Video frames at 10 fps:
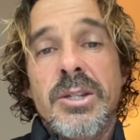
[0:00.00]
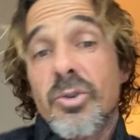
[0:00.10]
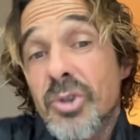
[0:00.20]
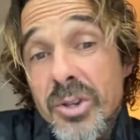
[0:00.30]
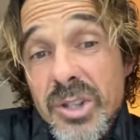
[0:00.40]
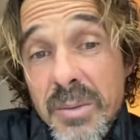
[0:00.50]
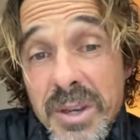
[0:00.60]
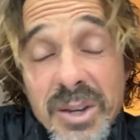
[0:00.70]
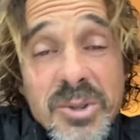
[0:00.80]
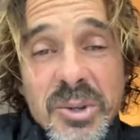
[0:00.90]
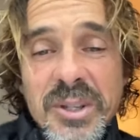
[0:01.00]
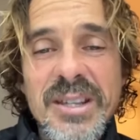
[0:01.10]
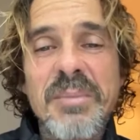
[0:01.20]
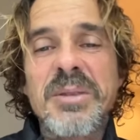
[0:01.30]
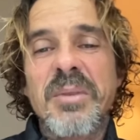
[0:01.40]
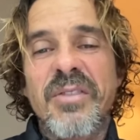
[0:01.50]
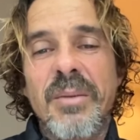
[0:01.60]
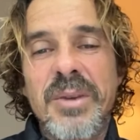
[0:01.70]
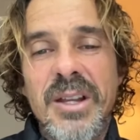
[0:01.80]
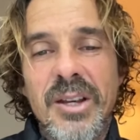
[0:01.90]
São os nossos amigos, são dessa mesma
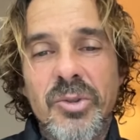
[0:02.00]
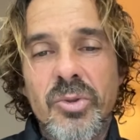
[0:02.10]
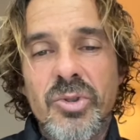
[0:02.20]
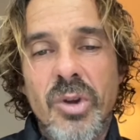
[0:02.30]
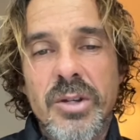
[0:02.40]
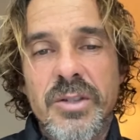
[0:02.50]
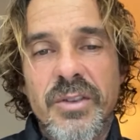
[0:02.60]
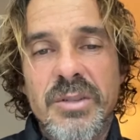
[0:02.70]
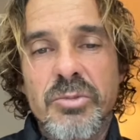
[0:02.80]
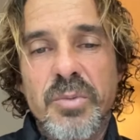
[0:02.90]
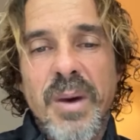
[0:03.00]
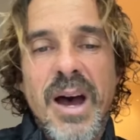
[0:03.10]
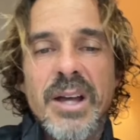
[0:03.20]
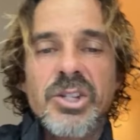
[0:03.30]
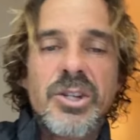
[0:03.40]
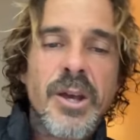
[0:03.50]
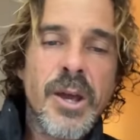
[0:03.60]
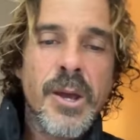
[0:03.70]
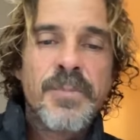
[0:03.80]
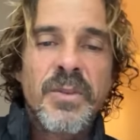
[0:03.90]
família que todos nós fazemos parte,
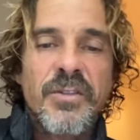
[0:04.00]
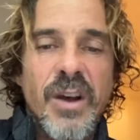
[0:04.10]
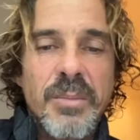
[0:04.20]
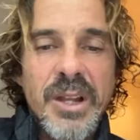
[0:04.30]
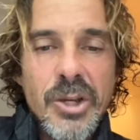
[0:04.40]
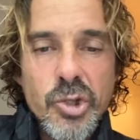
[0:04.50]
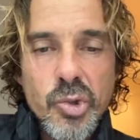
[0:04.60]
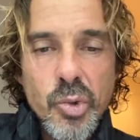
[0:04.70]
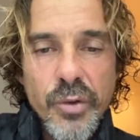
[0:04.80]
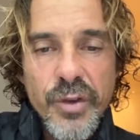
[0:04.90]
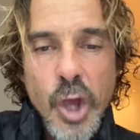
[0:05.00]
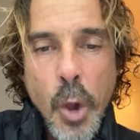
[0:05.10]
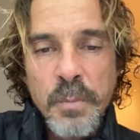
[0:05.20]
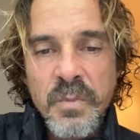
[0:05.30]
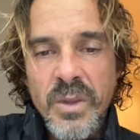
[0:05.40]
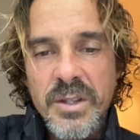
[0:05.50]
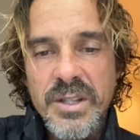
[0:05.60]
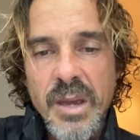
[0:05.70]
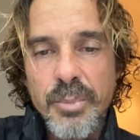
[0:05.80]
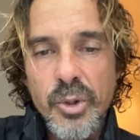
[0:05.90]
família surf
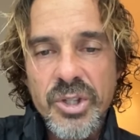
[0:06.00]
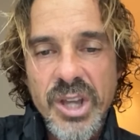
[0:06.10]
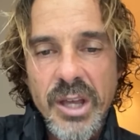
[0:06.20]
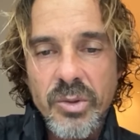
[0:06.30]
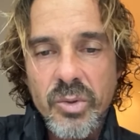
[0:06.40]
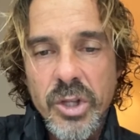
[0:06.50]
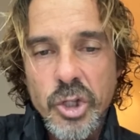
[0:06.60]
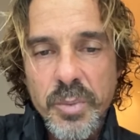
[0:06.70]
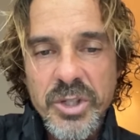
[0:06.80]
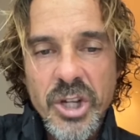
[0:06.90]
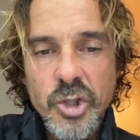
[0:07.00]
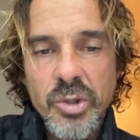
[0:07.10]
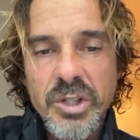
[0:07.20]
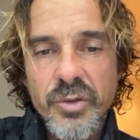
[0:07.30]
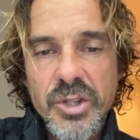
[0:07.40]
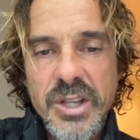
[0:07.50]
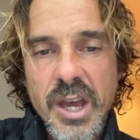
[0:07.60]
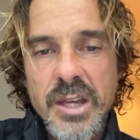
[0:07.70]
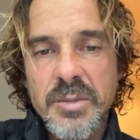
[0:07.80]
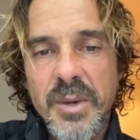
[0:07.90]
100%. Deixa eu pedir a ajuda de
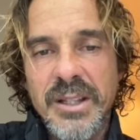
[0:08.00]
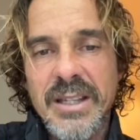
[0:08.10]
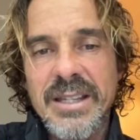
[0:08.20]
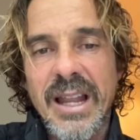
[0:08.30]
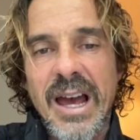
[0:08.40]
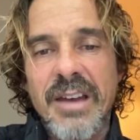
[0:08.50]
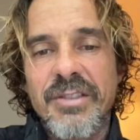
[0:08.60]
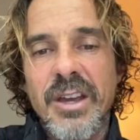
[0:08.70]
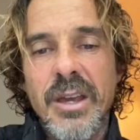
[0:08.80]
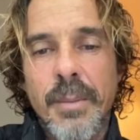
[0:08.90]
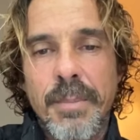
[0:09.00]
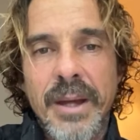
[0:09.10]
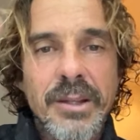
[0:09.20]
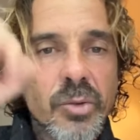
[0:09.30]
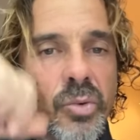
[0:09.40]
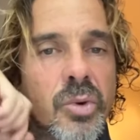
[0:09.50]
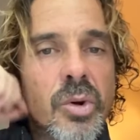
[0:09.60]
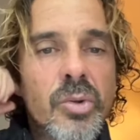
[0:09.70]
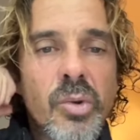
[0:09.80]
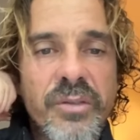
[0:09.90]
vocês, manda essa live aí, aperta no,
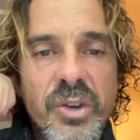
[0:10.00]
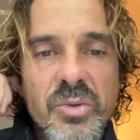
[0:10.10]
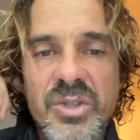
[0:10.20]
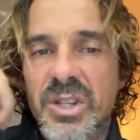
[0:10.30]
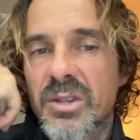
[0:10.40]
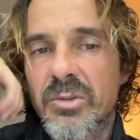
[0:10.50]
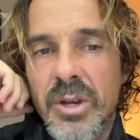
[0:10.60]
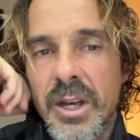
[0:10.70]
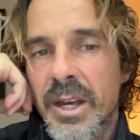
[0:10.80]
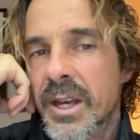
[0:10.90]
no aviãozinho.